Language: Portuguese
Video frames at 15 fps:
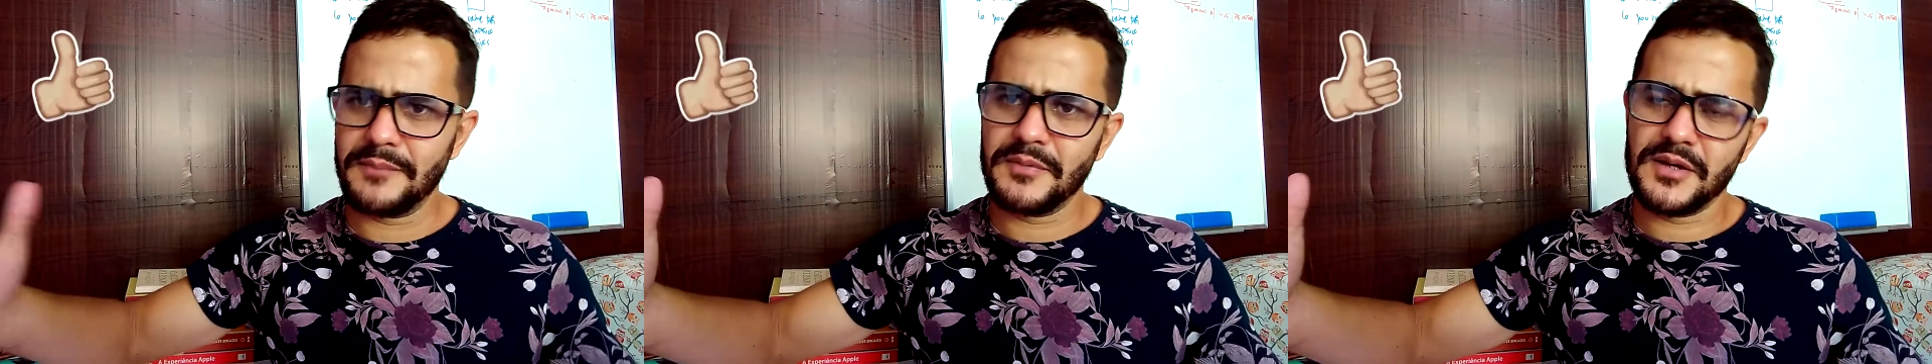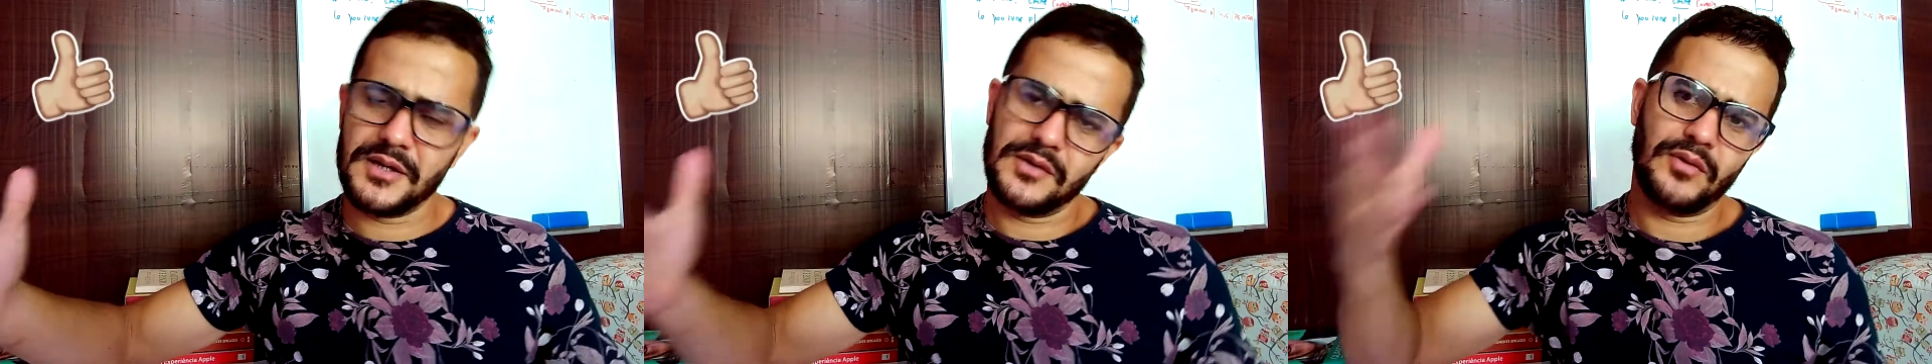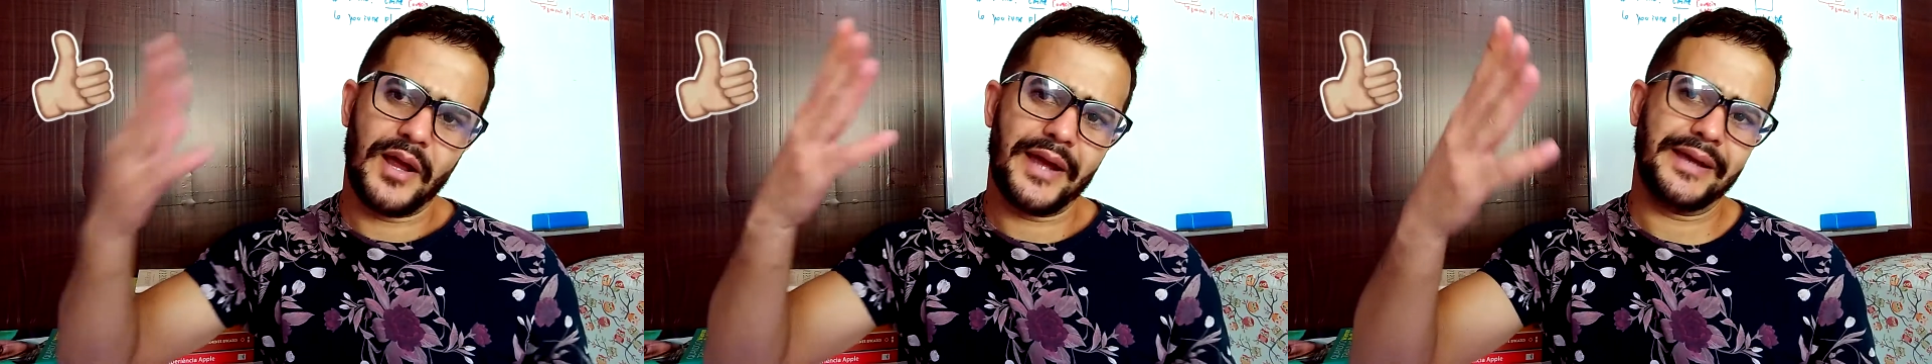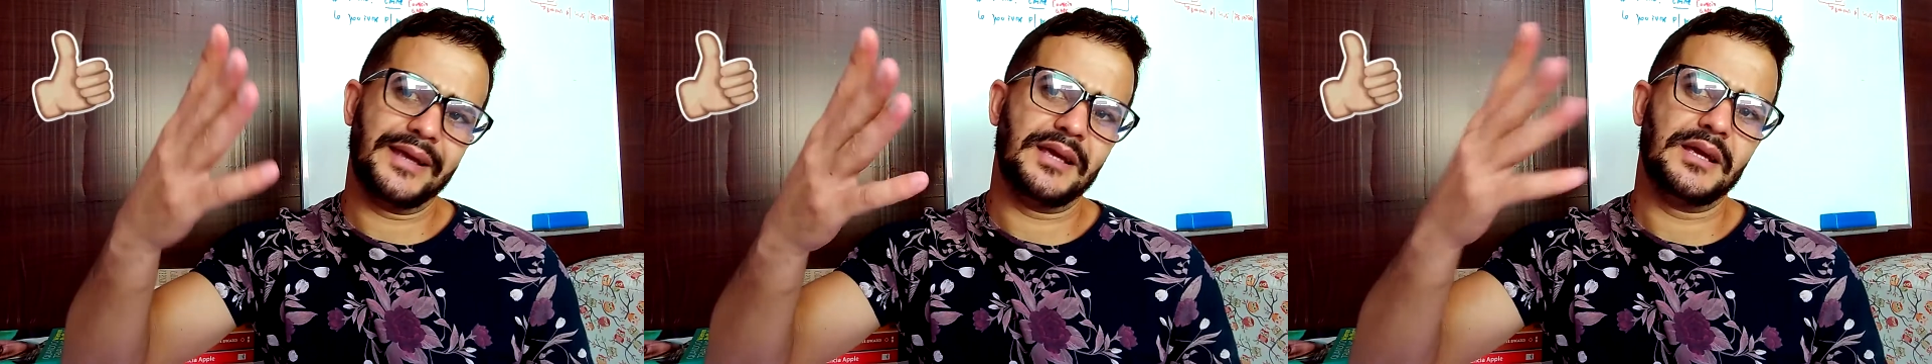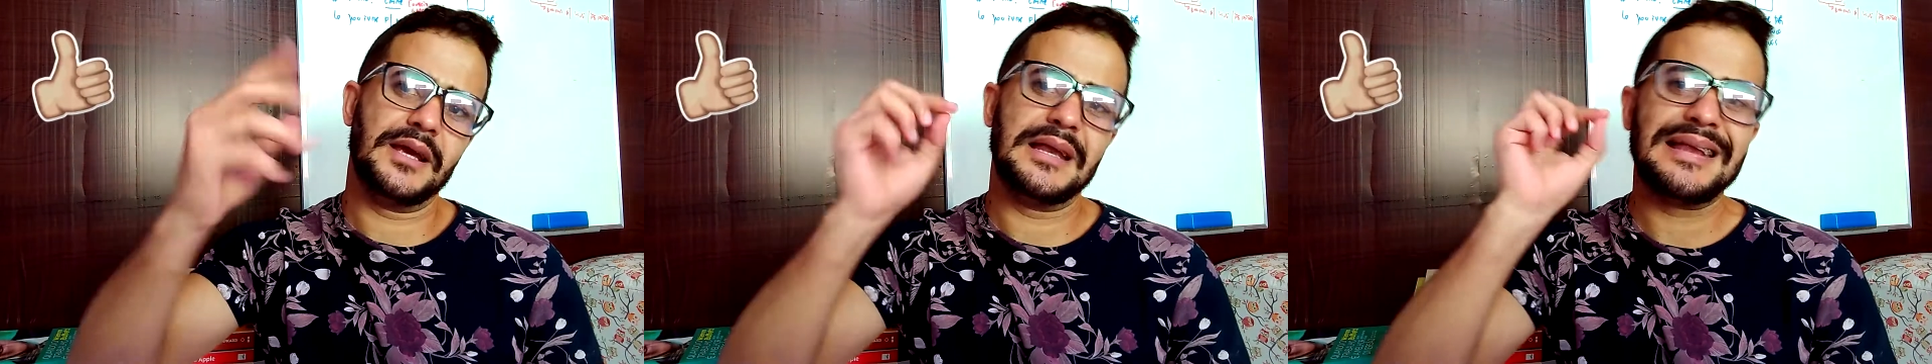Porque o like,
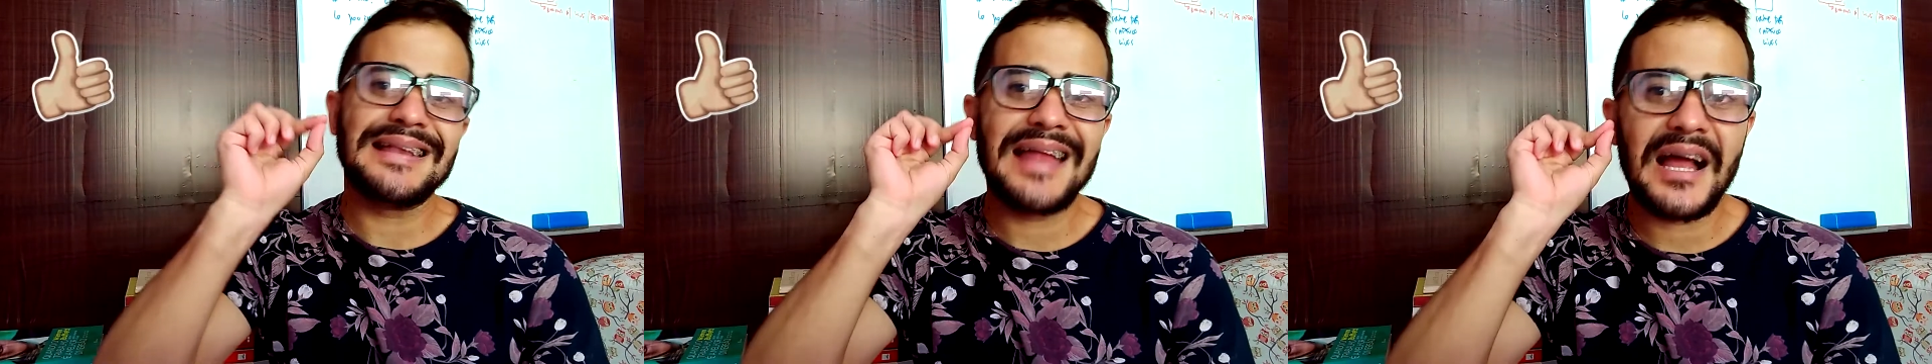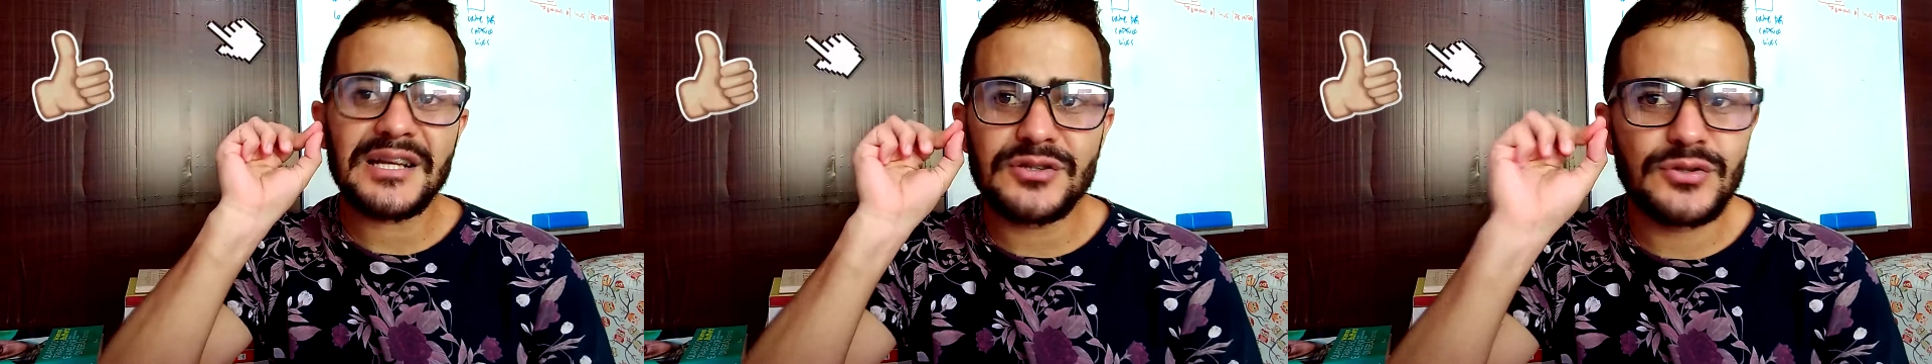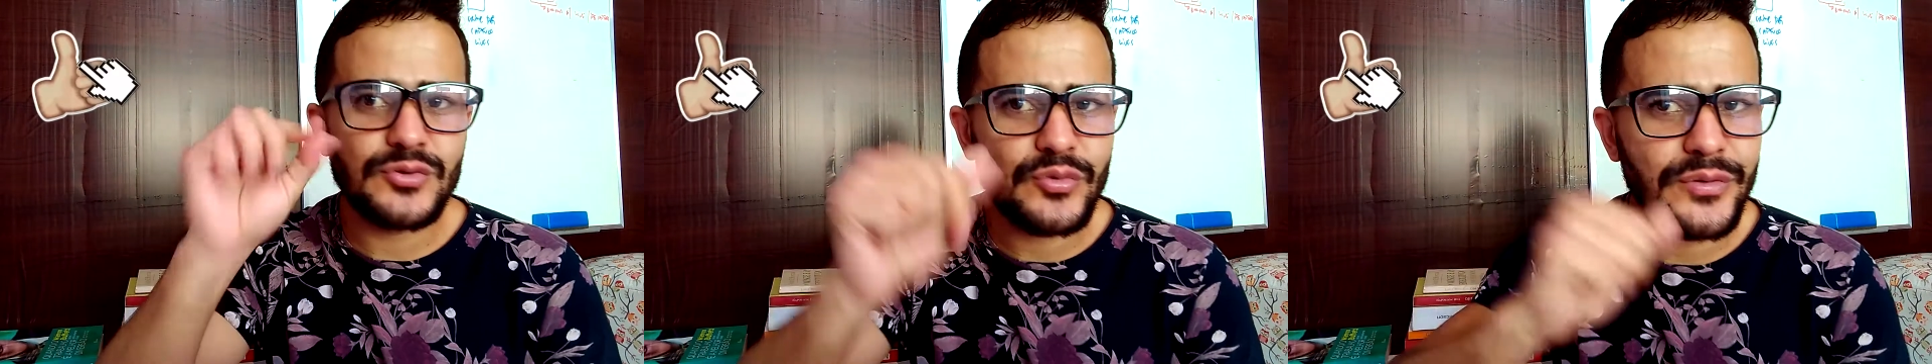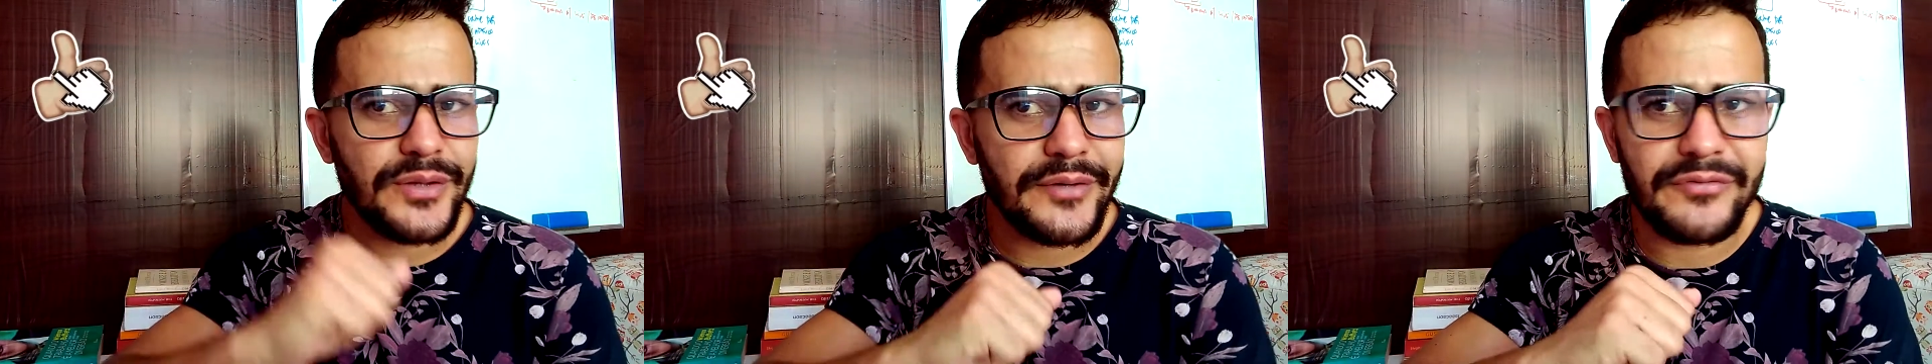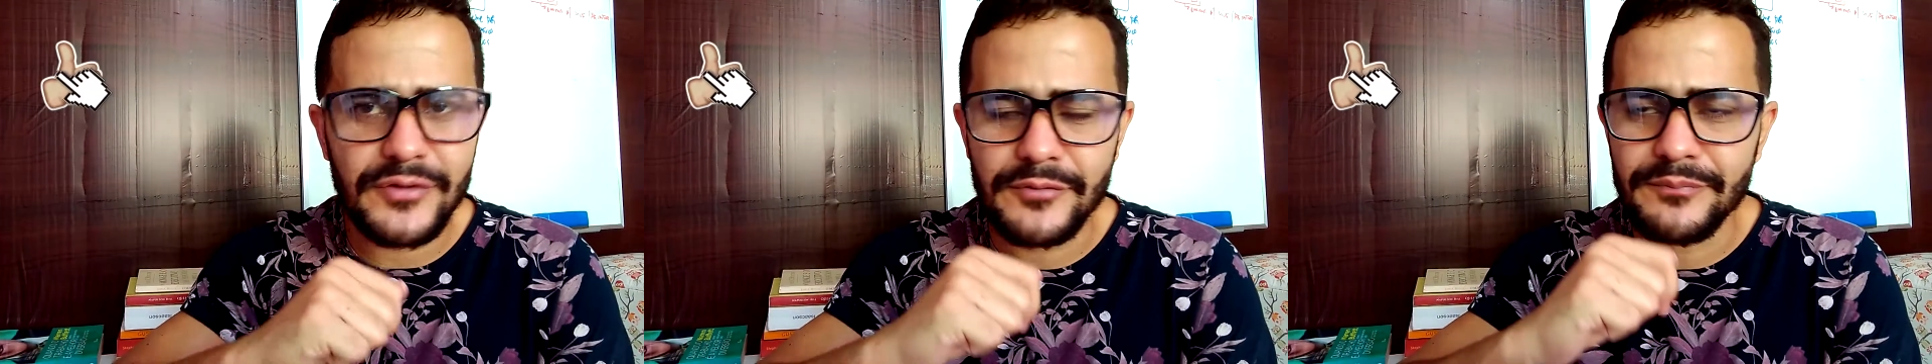ele ajuda,
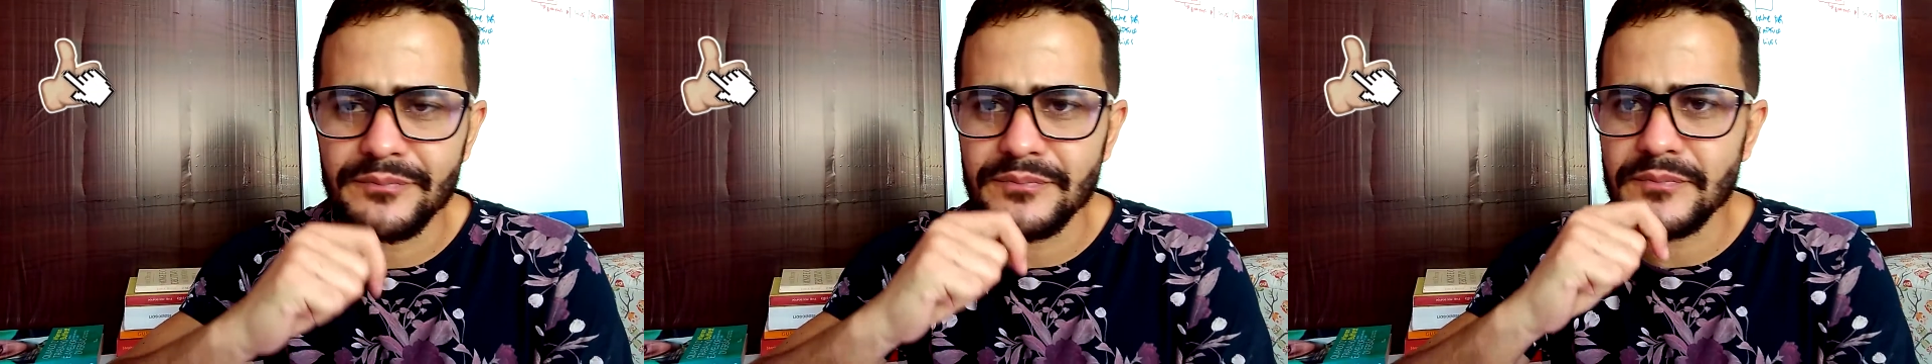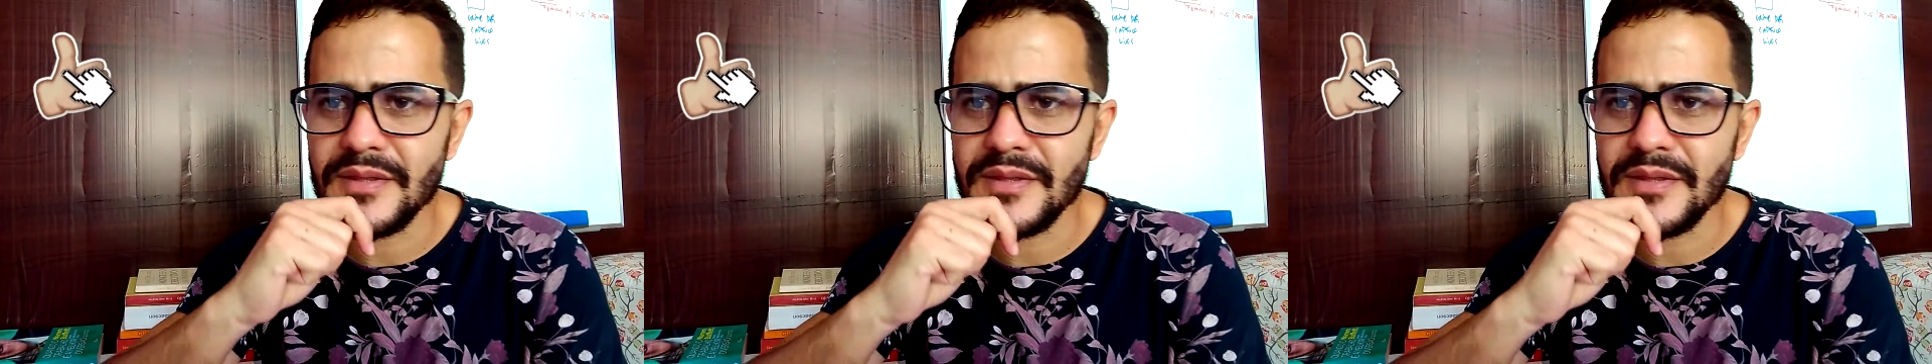viu?